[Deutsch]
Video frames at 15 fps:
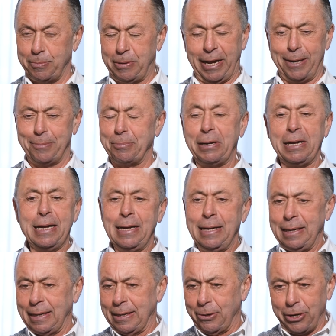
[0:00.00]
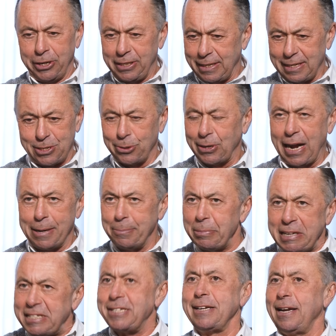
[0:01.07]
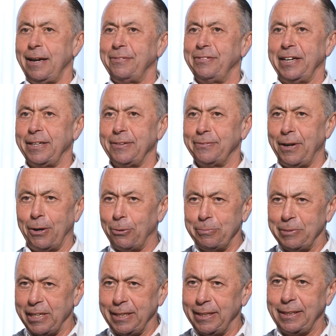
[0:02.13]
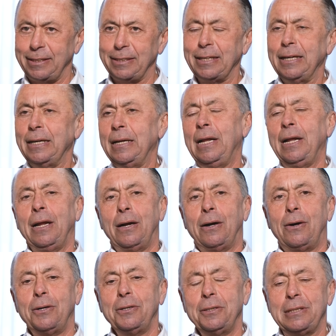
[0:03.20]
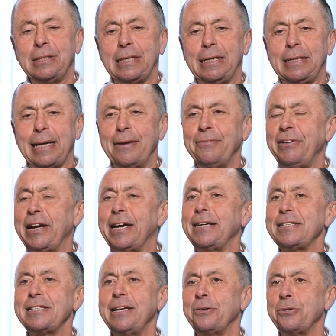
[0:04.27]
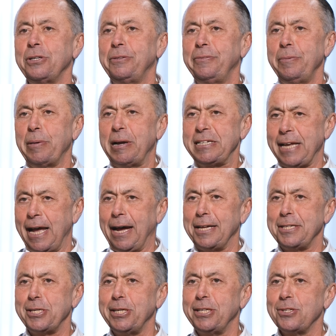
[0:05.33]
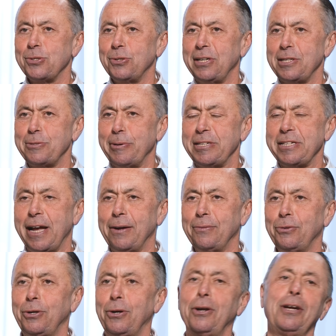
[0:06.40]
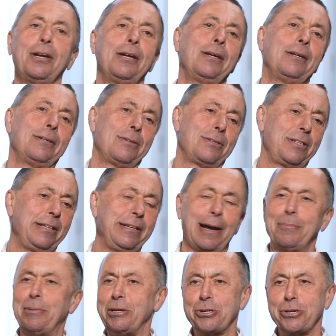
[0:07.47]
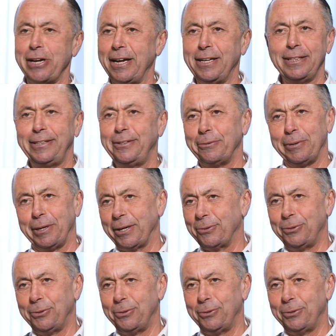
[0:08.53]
zu bleiben, könnte das sogar ein Bestseller werden. Warum denn nicht? Und äh, dann wäre das natürlich wie bei Sarrazin so, dass man sagen würde, sie jammern ständig über